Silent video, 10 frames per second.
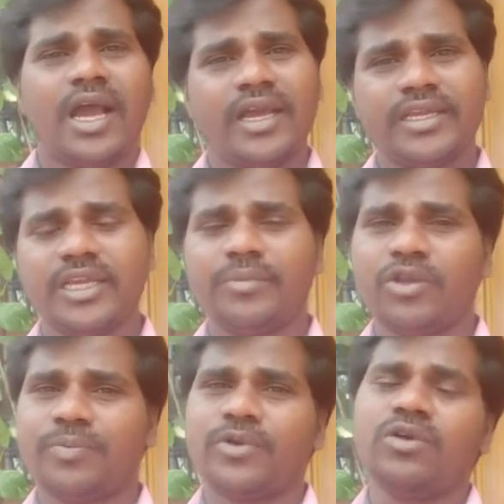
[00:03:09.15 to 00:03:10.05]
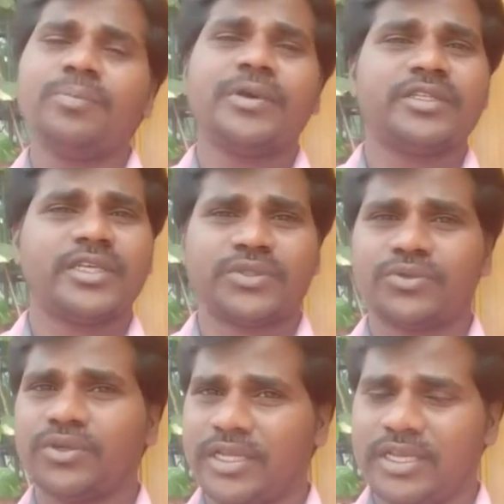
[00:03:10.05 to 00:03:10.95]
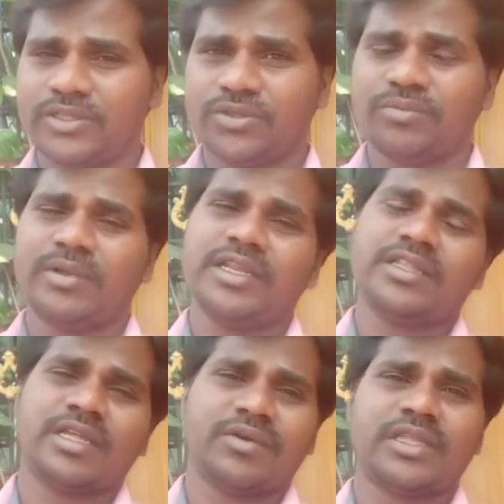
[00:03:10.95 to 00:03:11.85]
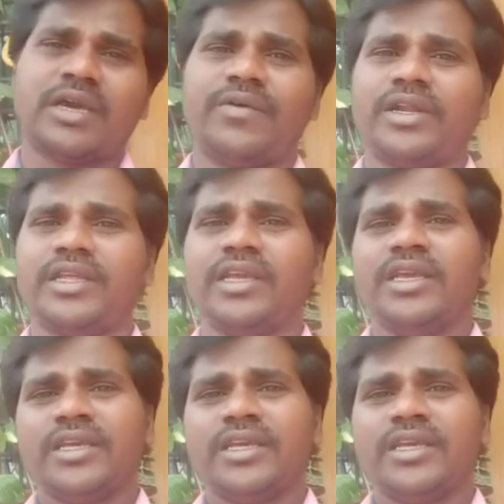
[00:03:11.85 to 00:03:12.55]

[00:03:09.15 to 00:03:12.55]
ఆ ఈఎంఐ e రూపంలో పే చేసుకుంటూ వెళ్ళొచ్చు మళ్ళీ తర్వాత కావాలంటే